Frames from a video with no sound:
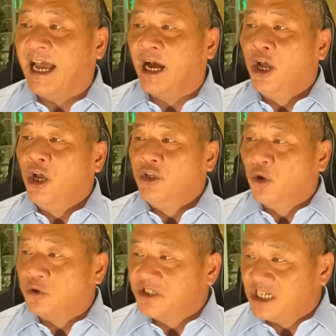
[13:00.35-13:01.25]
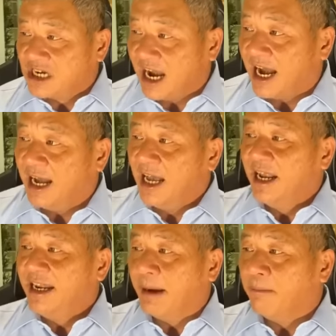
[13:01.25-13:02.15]
à, Yokosuka
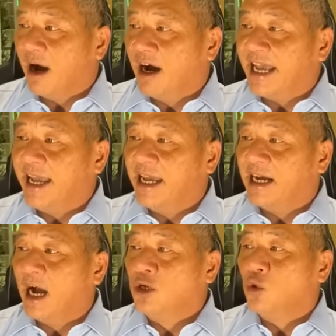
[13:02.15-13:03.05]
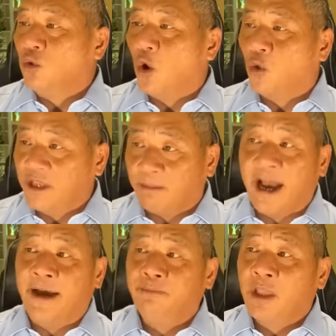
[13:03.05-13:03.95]
nằm ở ngay à, gần thủ đô của Nhật
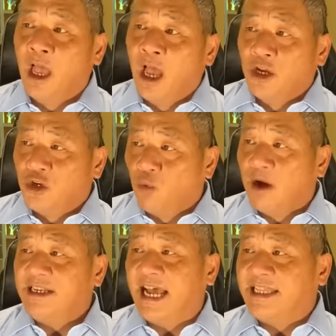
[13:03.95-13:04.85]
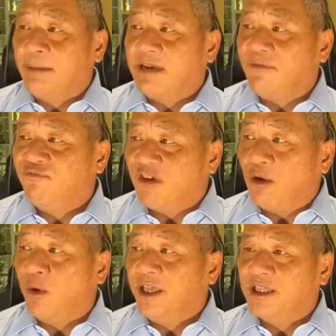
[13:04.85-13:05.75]
Bản. Trung Quốc đang tìm cách phá
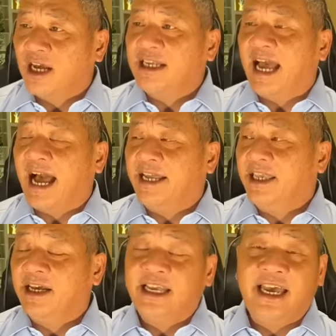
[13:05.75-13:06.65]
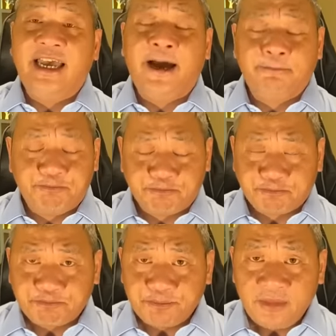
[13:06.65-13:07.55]
hủy tất cả những cái à,
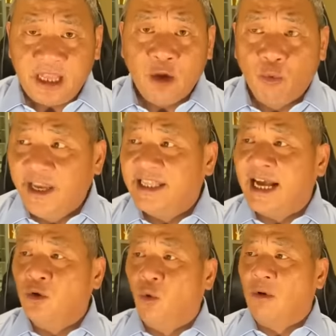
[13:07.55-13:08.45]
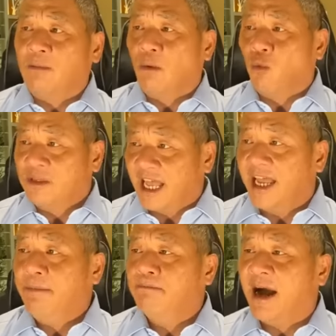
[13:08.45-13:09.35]
quy tắc của cộng đồng quốc
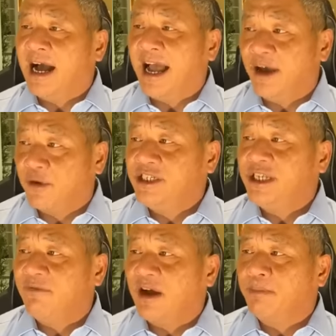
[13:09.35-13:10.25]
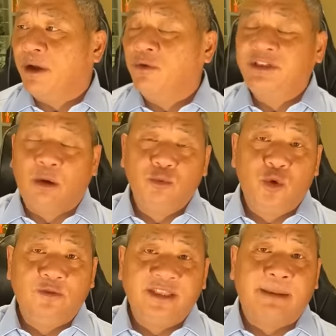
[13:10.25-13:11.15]
tế. Bà Harris đã phát biểu trong
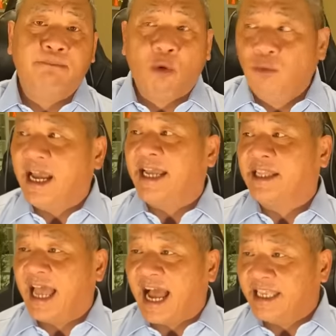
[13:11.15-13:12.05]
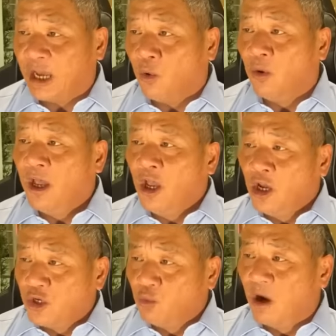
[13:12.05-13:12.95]
chuyến thăm 4 ngày tại Á Châu.
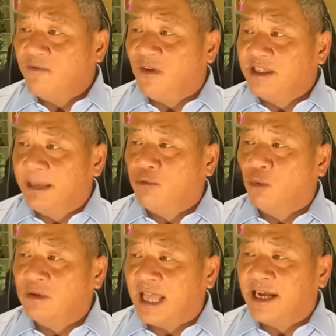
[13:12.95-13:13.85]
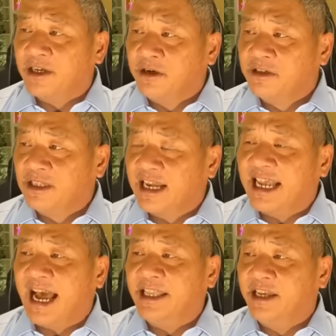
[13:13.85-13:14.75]
Trung Quốc vẫn tiếp tục tăng cường tất
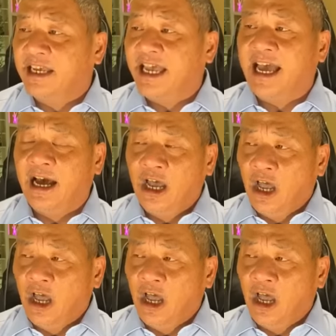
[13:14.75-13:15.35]
cả những cái à,